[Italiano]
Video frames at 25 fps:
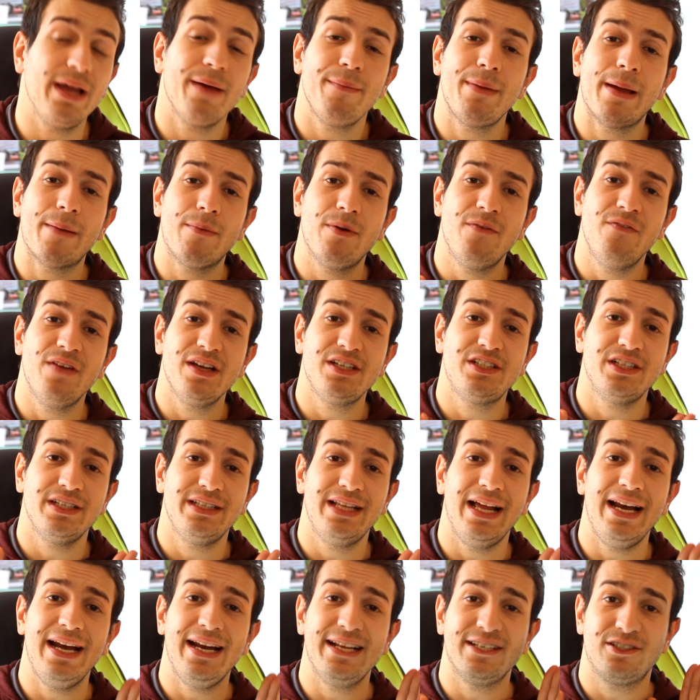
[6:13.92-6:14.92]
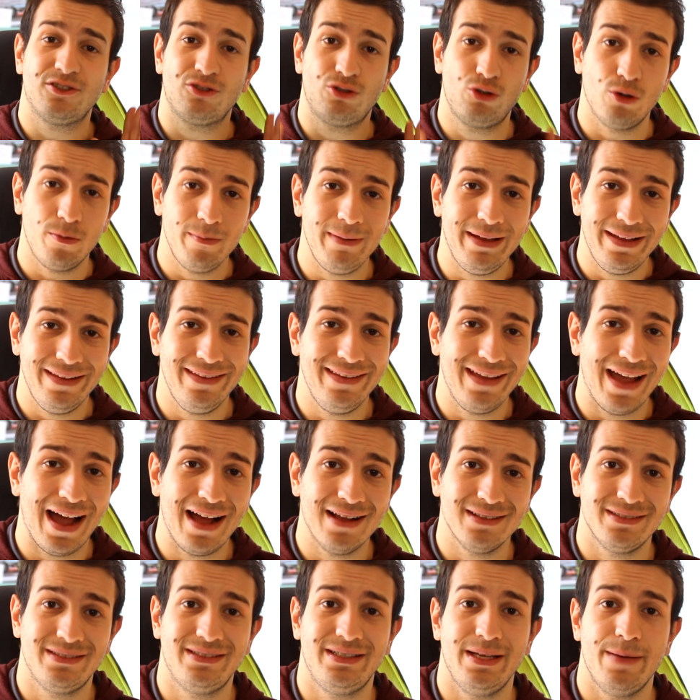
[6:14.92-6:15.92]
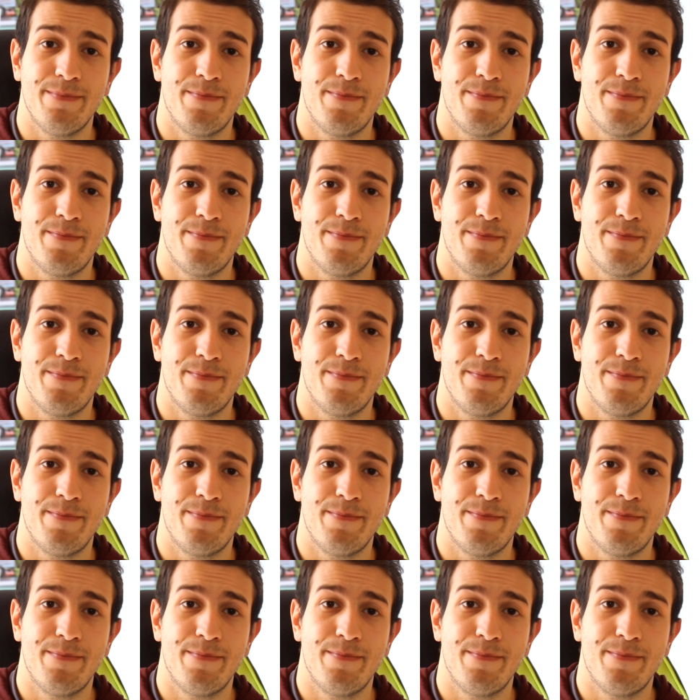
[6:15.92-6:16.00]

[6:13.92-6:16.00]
abbiamo invece delle somiglianze